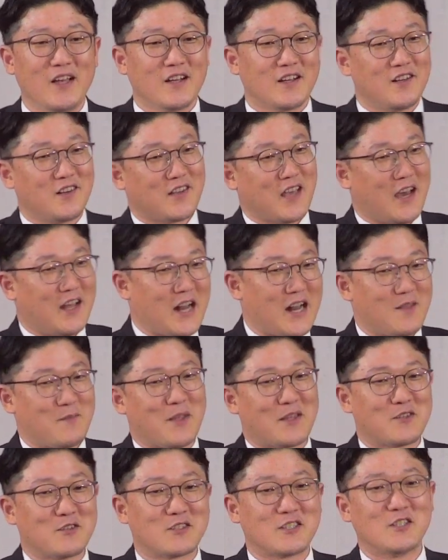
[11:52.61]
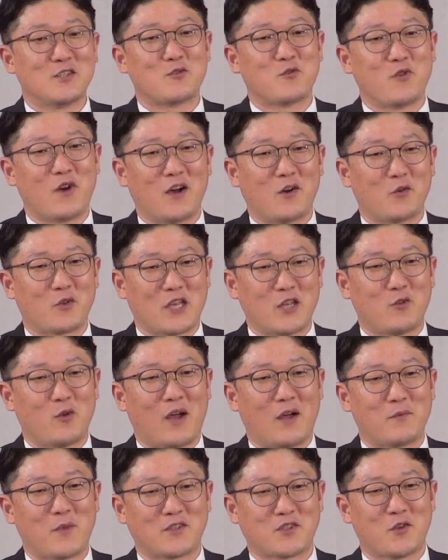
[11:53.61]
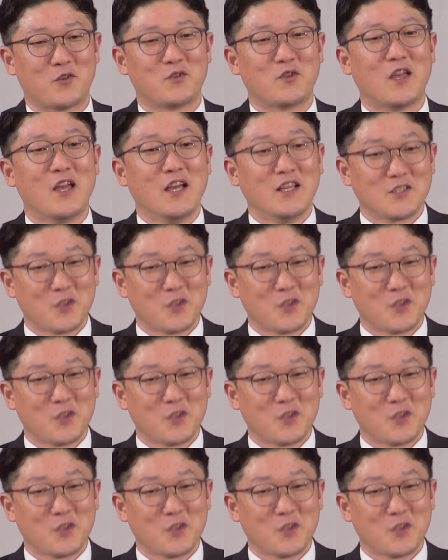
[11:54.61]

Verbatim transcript: 그렇게 하나님의 뜻을 구하고 기도하며 선,